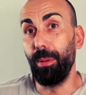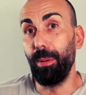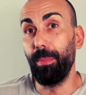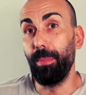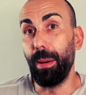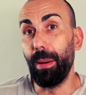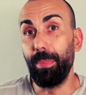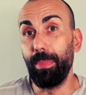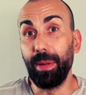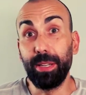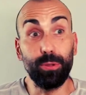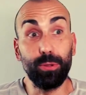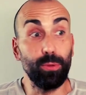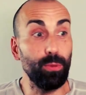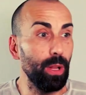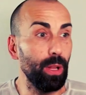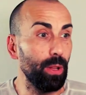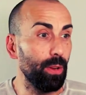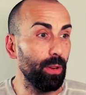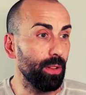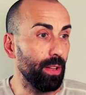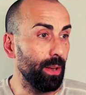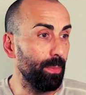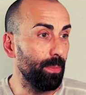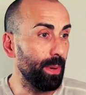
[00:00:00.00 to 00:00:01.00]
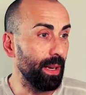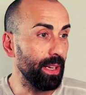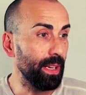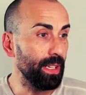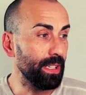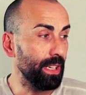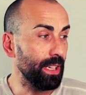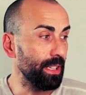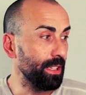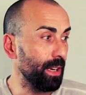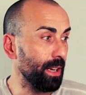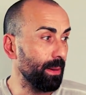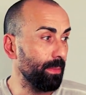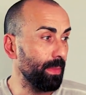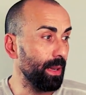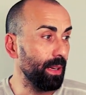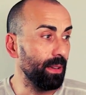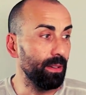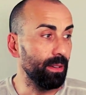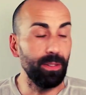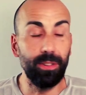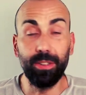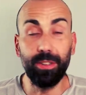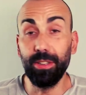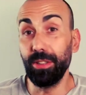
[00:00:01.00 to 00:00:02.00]
Mbappé es jugador del Paris Saint
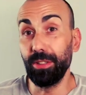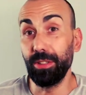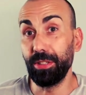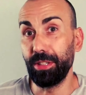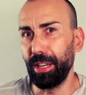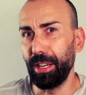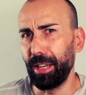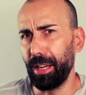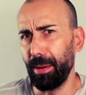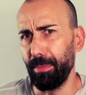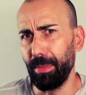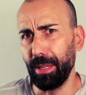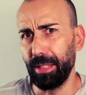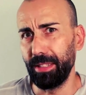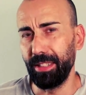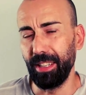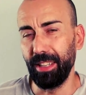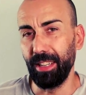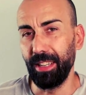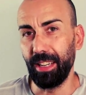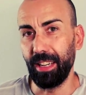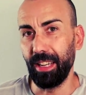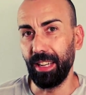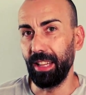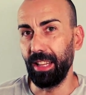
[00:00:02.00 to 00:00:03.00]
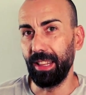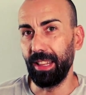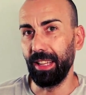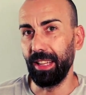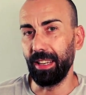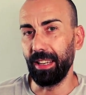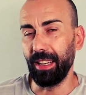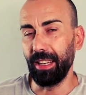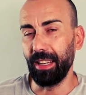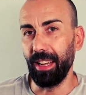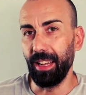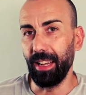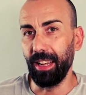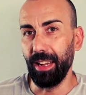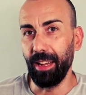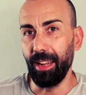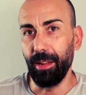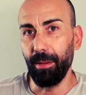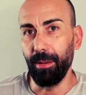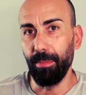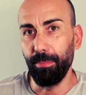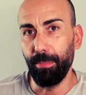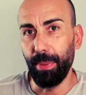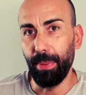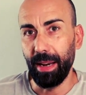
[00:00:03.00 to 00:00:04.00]
Germain. No sé qué más tiene que decir
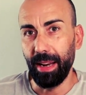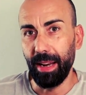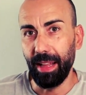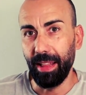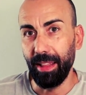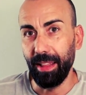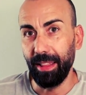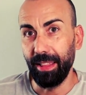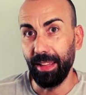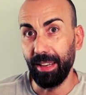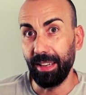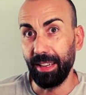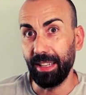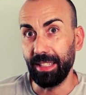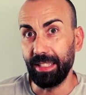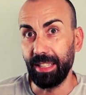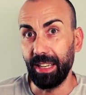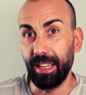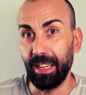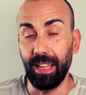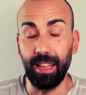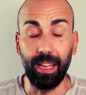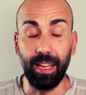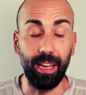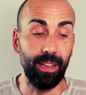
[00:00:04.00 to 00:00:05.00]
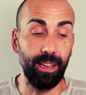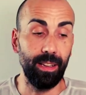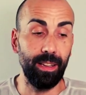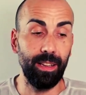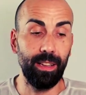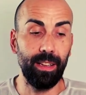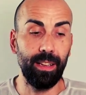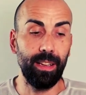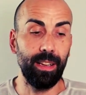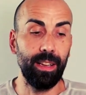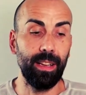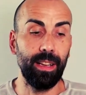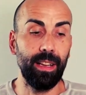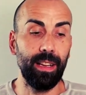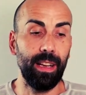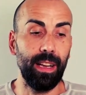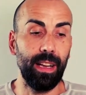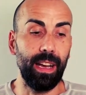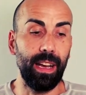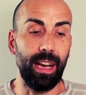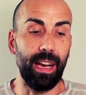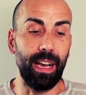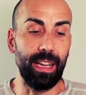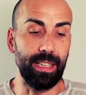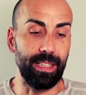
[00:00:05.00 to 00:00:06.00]
eh, para decir que se queda.
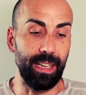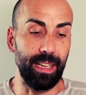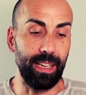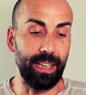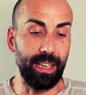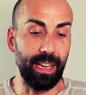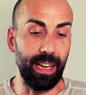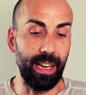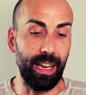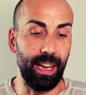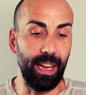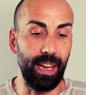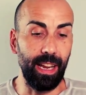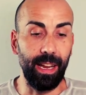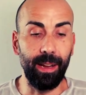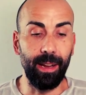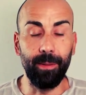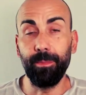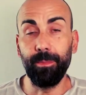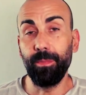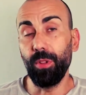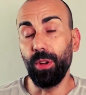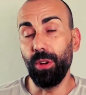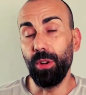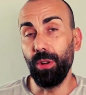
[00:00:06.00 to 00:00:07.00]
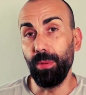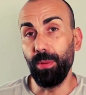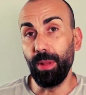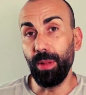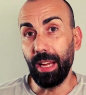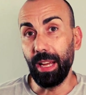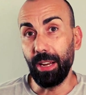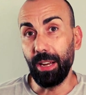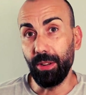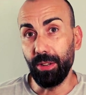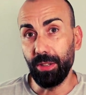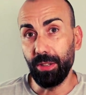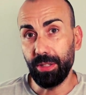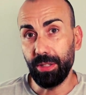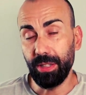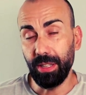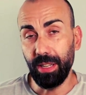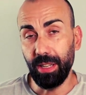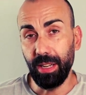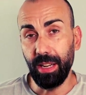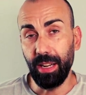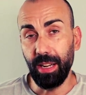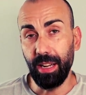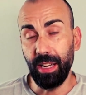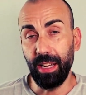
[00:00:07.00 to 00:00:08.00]
Así que olvidaros
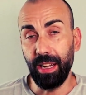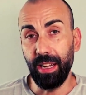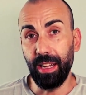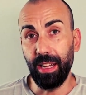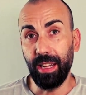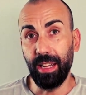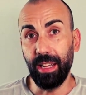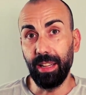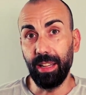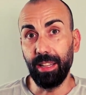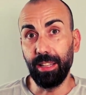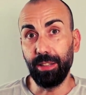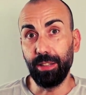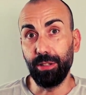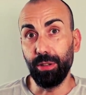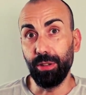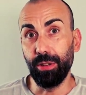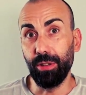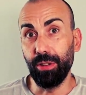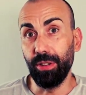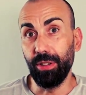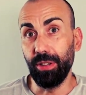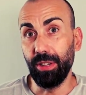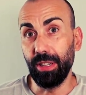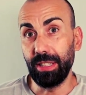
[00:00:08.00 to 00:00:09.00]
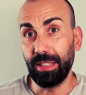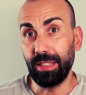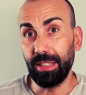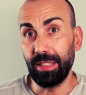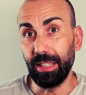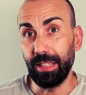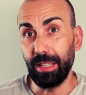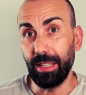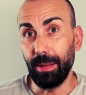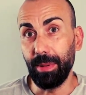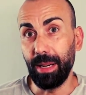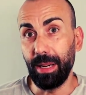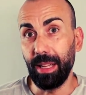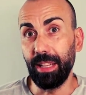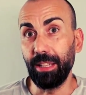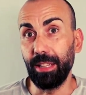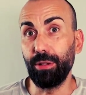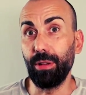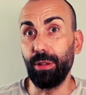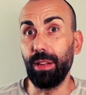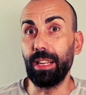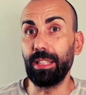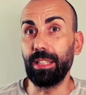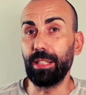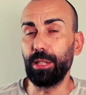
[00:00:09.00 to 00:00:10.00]
eh, de todo este tema, de
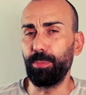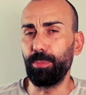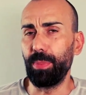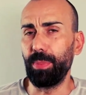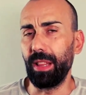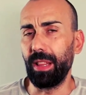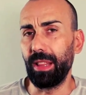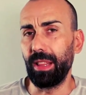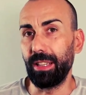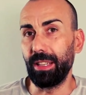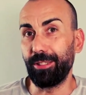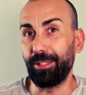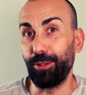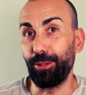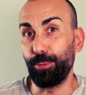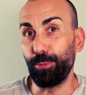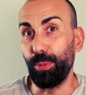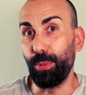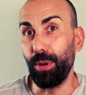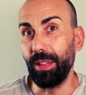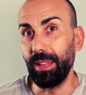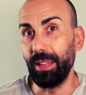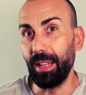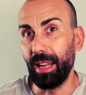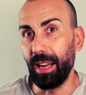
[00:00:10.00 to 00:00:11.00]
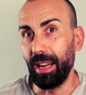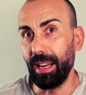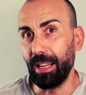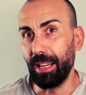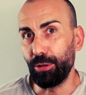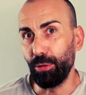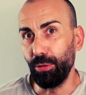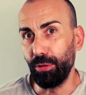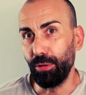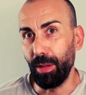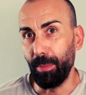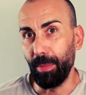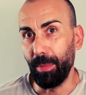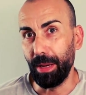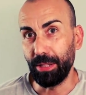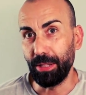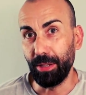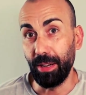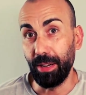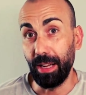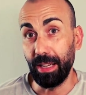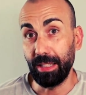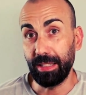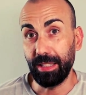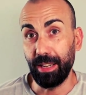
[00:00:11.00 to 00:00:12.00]
todas las esperanzas que os puedan dar en las últimas
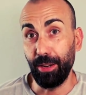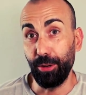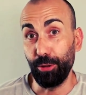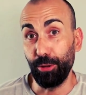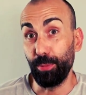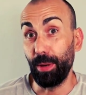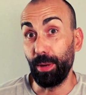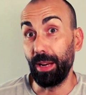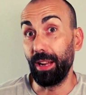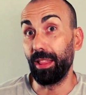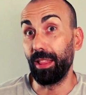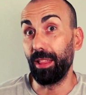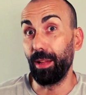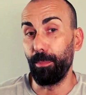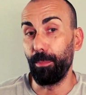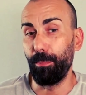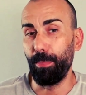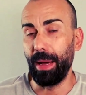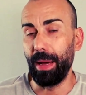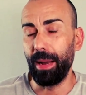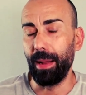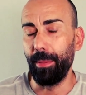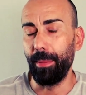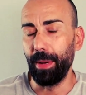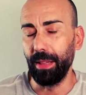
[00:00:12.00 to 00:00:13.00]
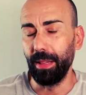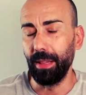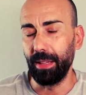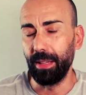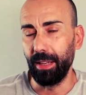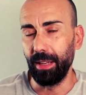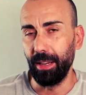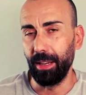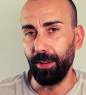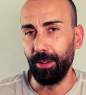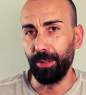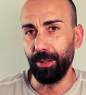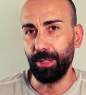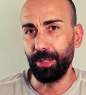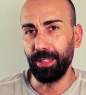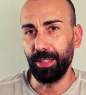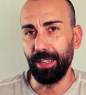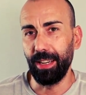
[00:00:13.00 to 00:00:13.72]
horas, que os van a hacer para manteneros